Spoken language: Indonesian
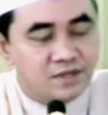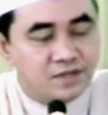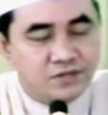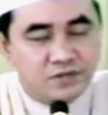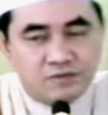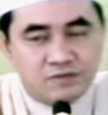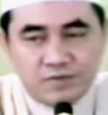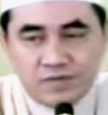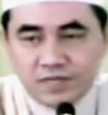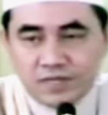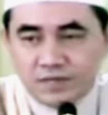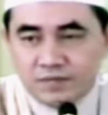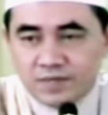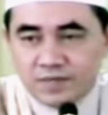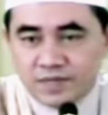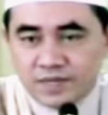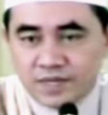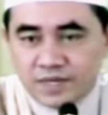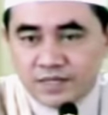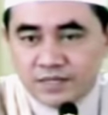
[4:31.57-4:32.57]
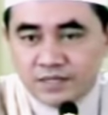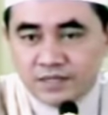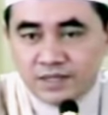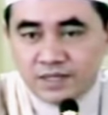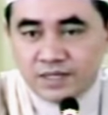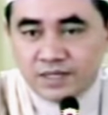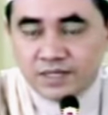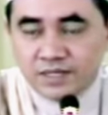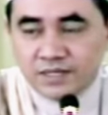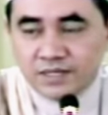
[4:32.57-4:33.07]
cuma diberi
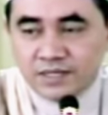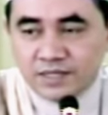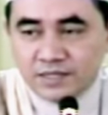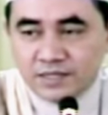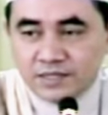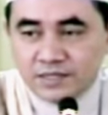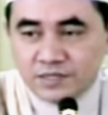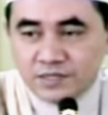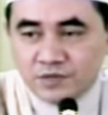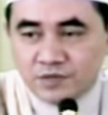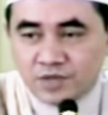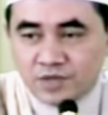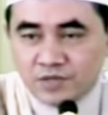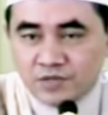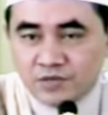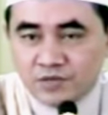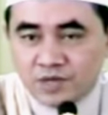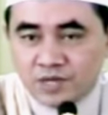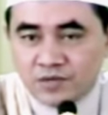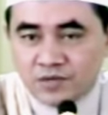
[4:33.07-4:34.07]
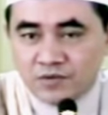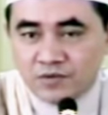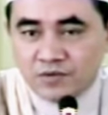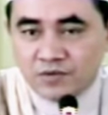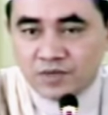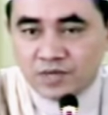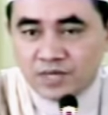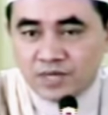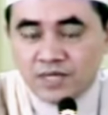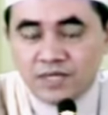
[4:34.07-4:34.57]
Allah kita sesuatu
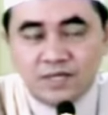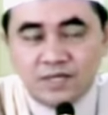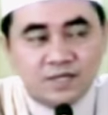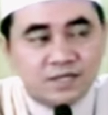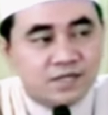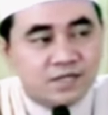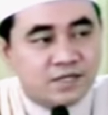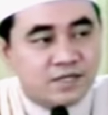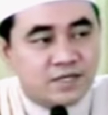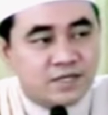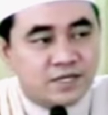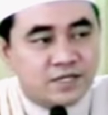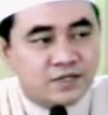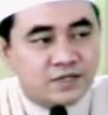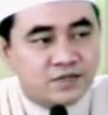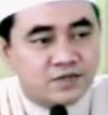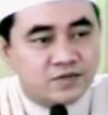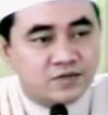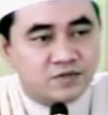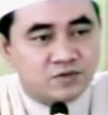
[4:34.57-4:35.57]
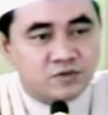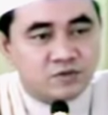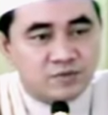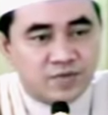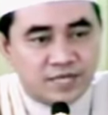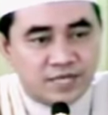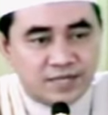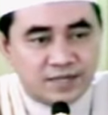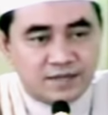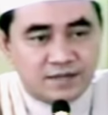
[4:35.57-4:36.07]
anugerah yaitu
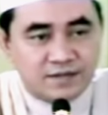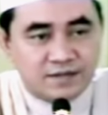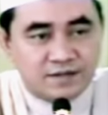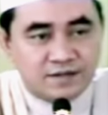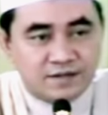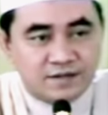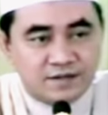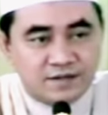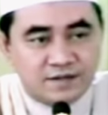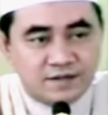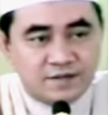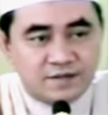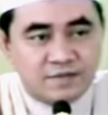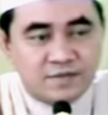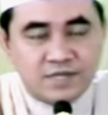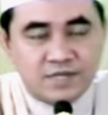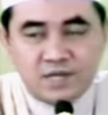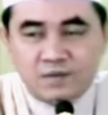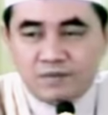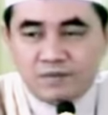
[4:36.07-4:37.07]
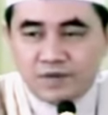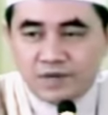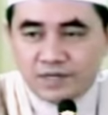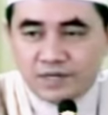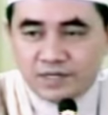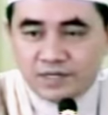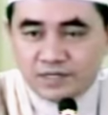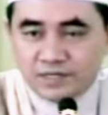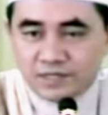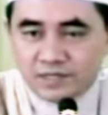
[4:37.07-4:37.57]
tobat nah bila
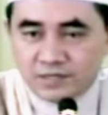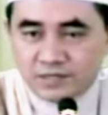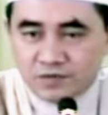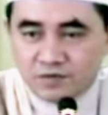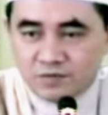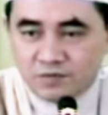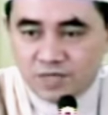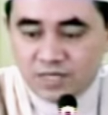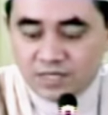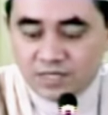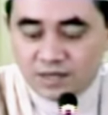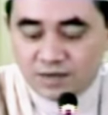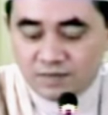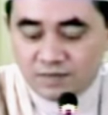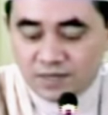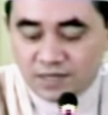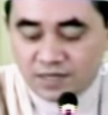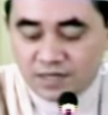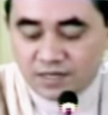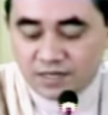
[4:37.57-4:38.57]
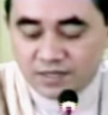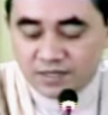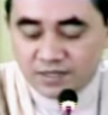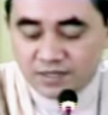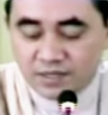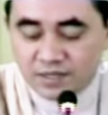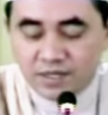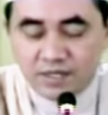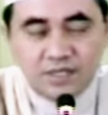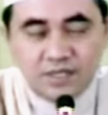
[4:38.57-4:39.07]
mana kita tobat kepada
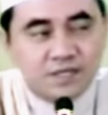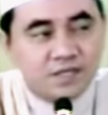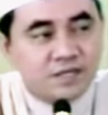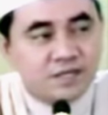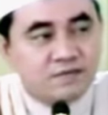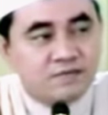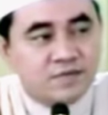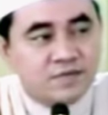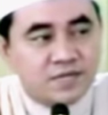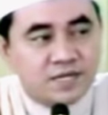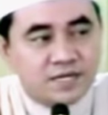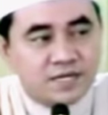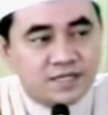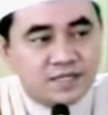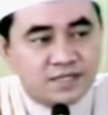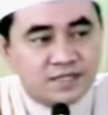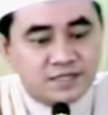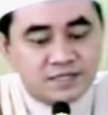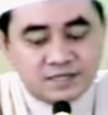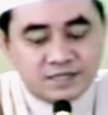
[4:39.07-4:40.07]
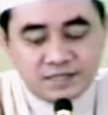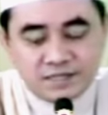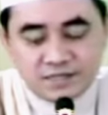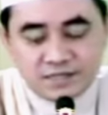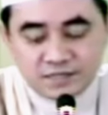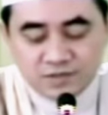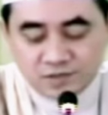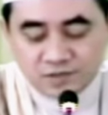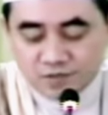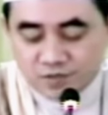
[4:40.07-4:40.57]
Allah berarti
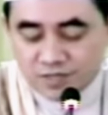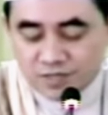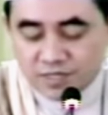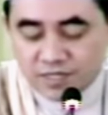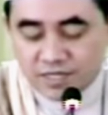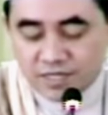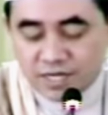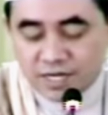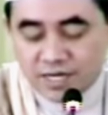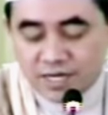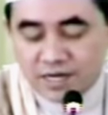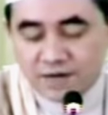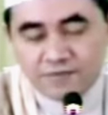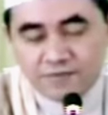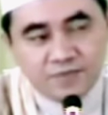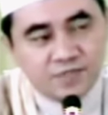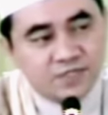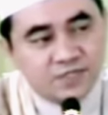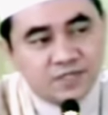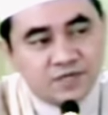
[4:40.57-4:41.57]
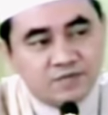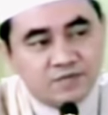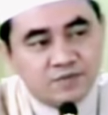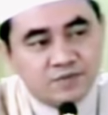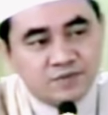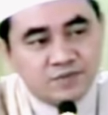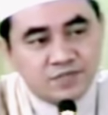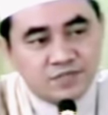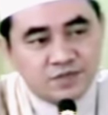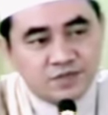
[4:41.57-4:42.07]
kita sudah dianggap tidak
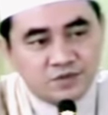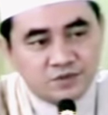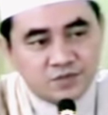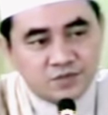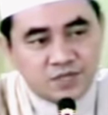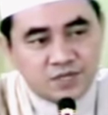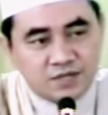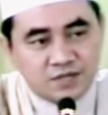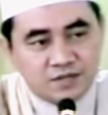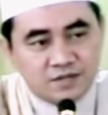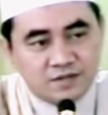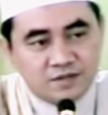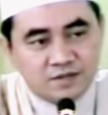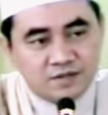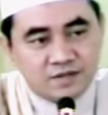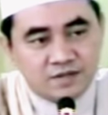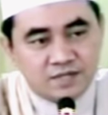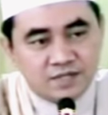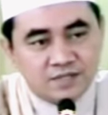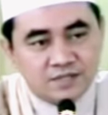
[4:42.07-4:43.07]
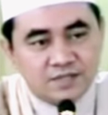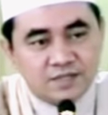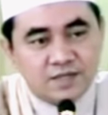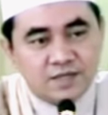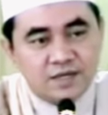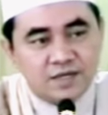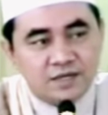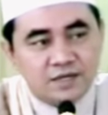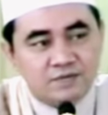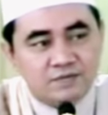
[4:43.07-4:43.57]
punya dosa
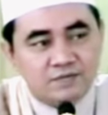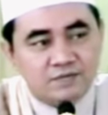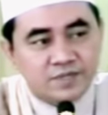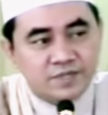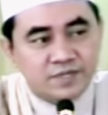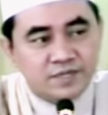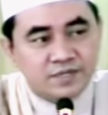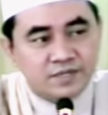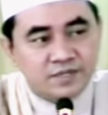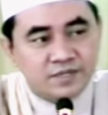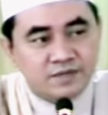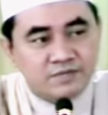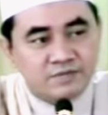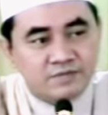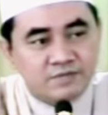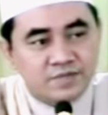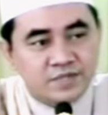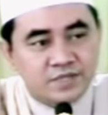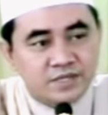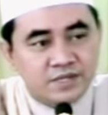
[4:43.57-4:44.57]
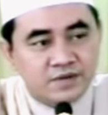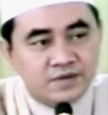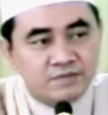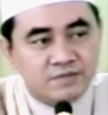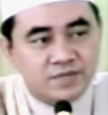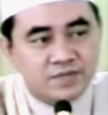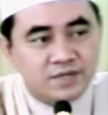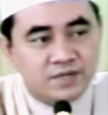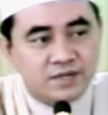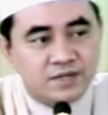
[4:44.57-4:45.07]
at-taib minaz zambi
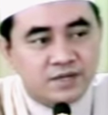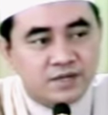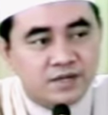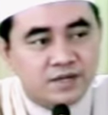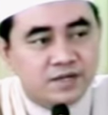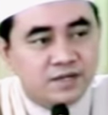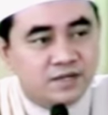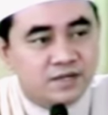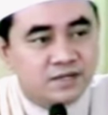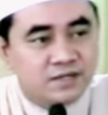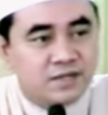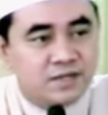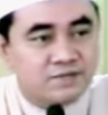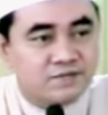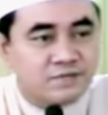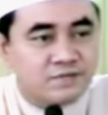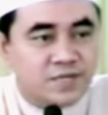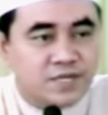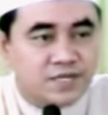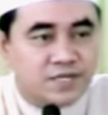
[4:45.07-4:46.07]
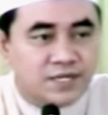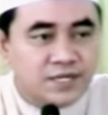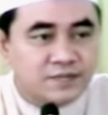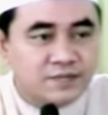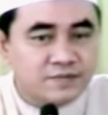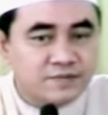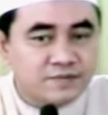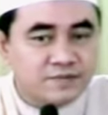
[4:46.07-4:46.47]
kaman la zambalah